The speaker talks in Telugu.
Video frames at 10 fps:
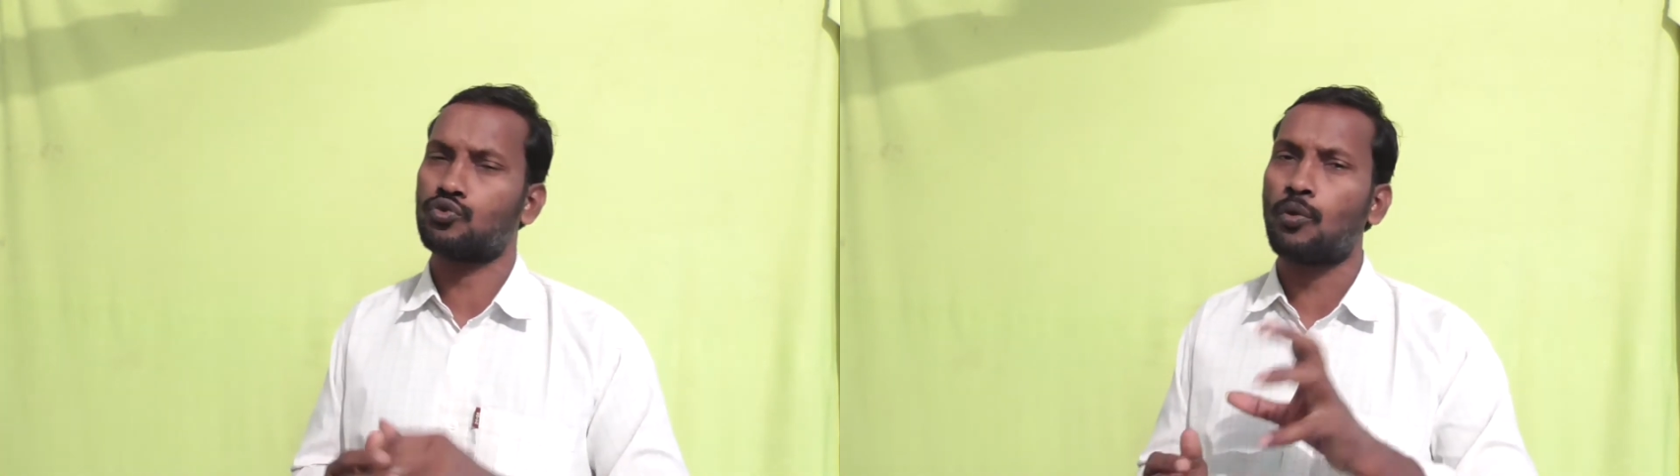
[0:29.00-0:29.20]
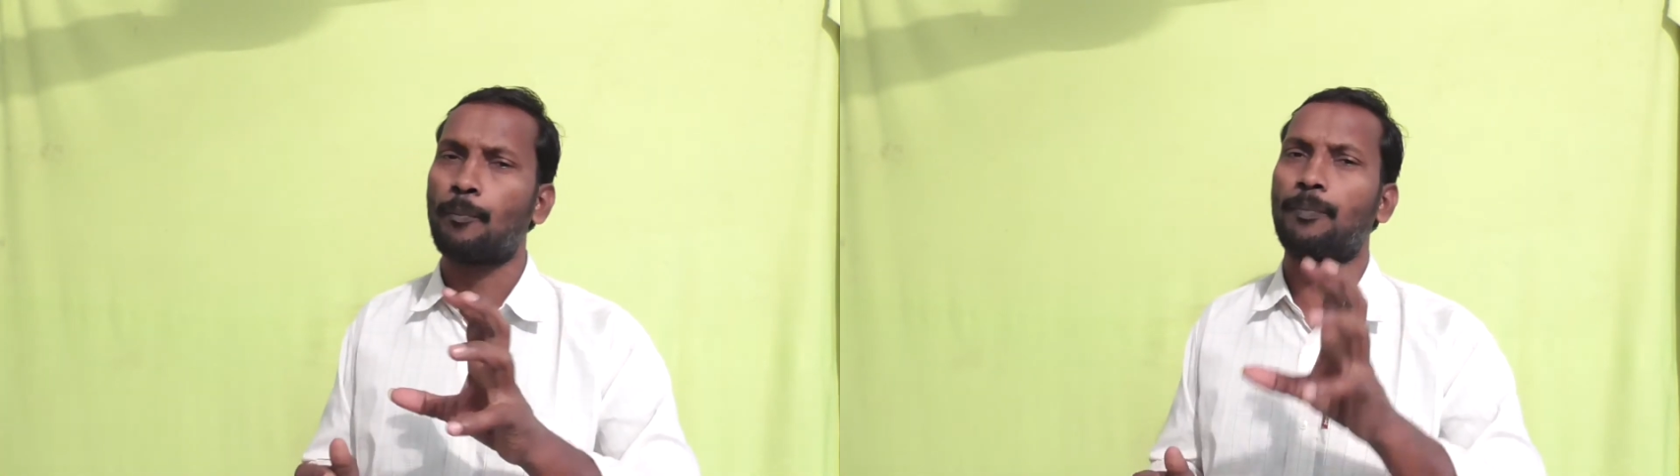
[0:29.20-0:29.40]

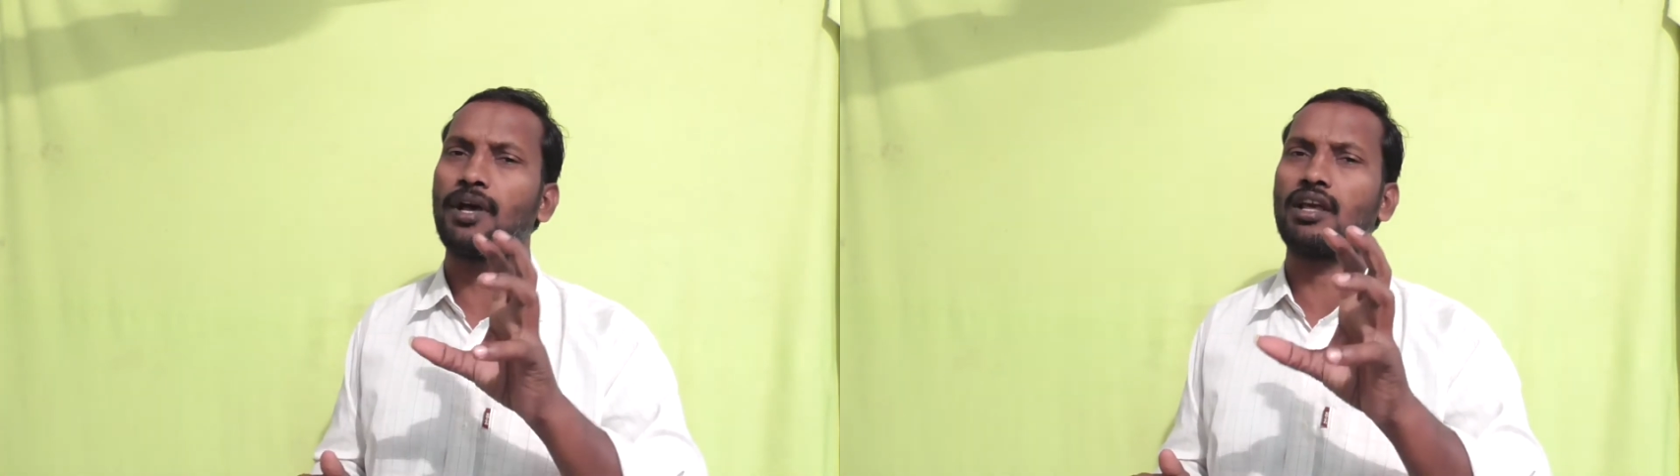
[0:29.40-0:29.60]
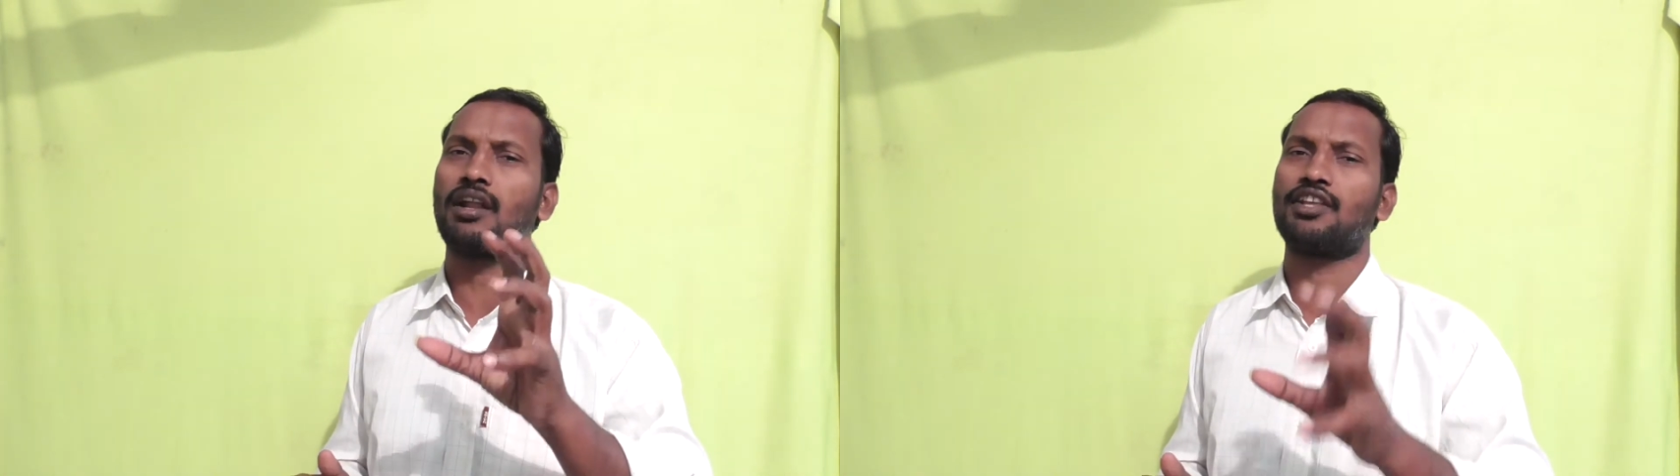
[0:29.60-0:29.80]

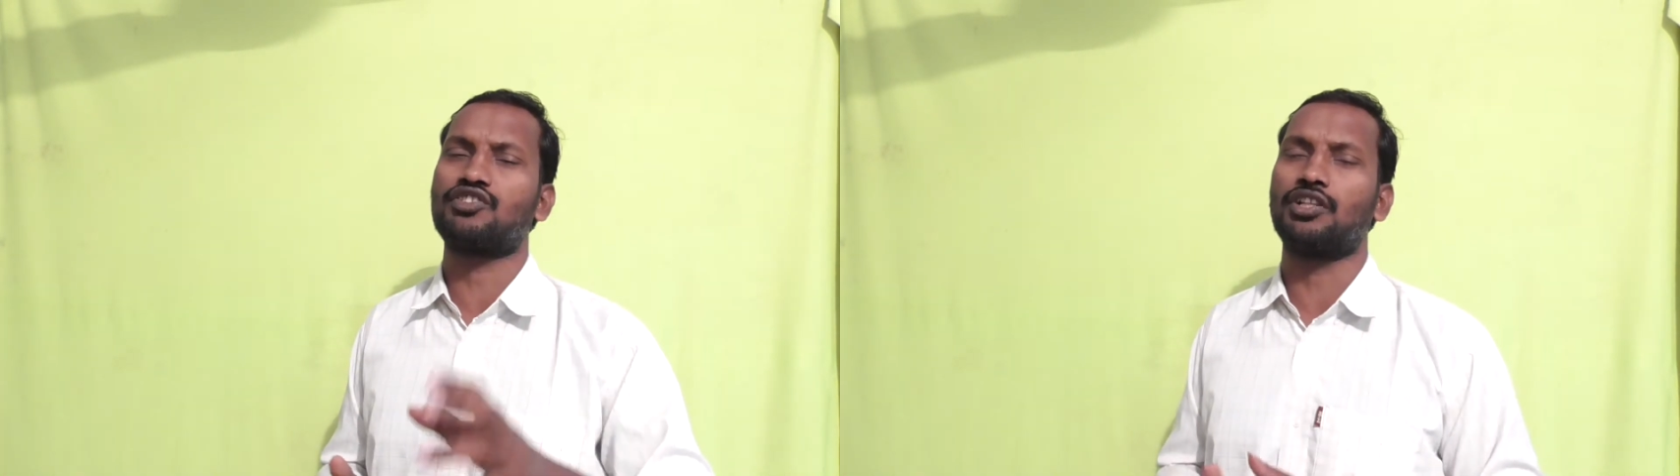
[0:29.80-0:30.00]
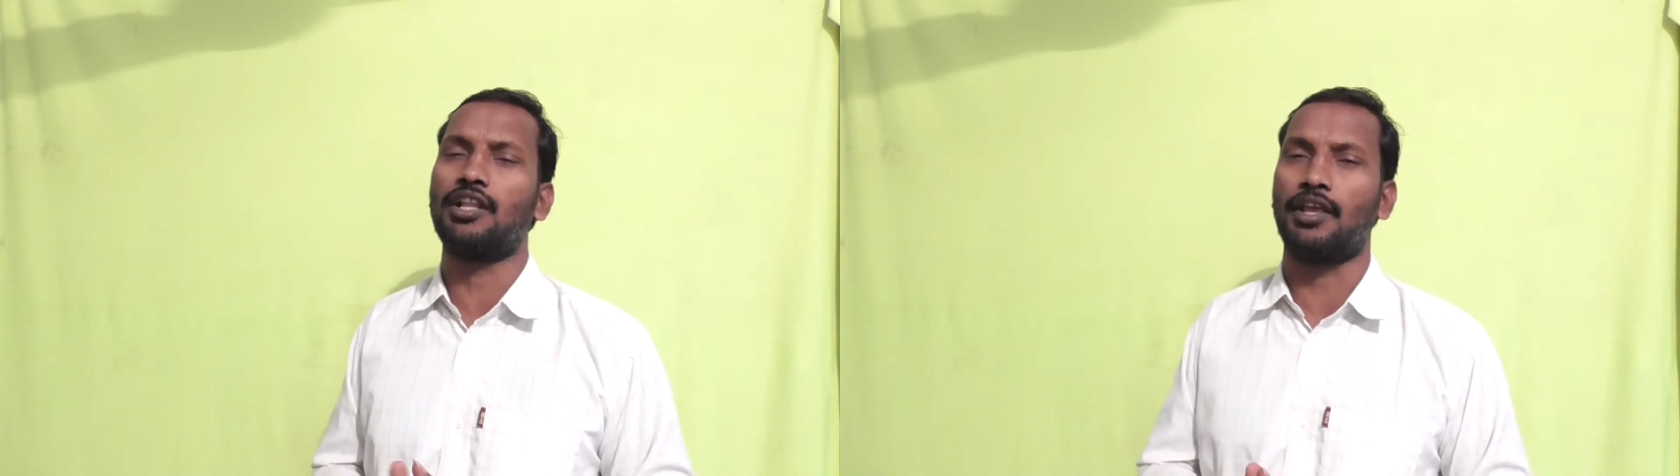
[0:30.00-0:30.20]
సూపర్గా
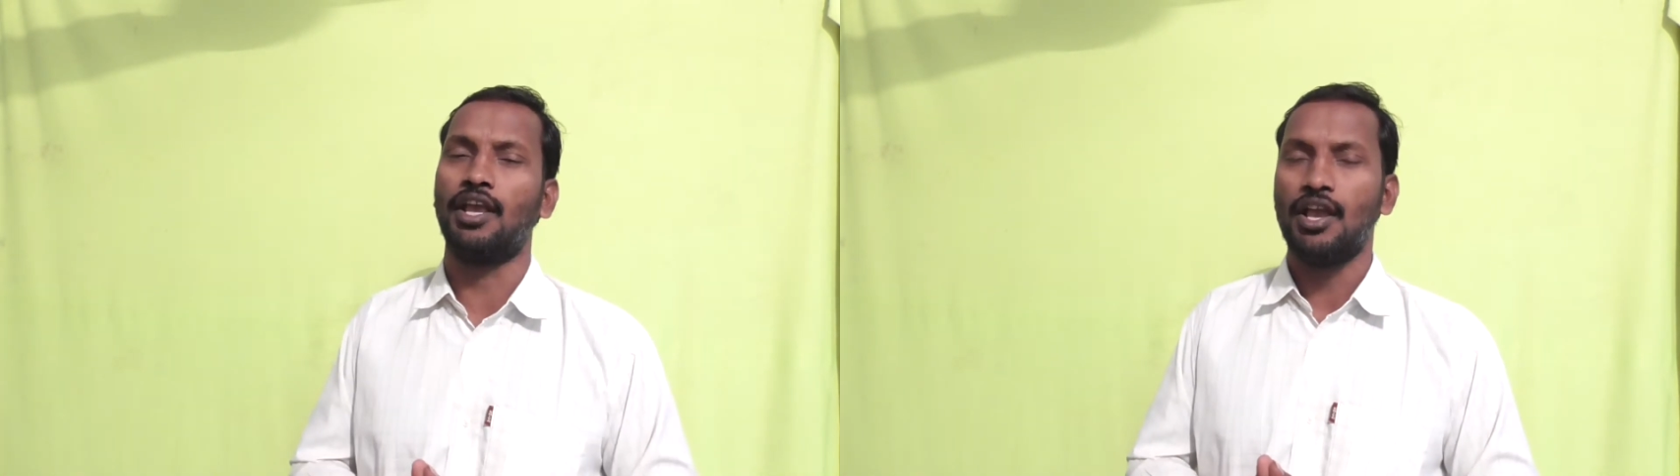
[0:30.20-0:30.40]
నచ్చింది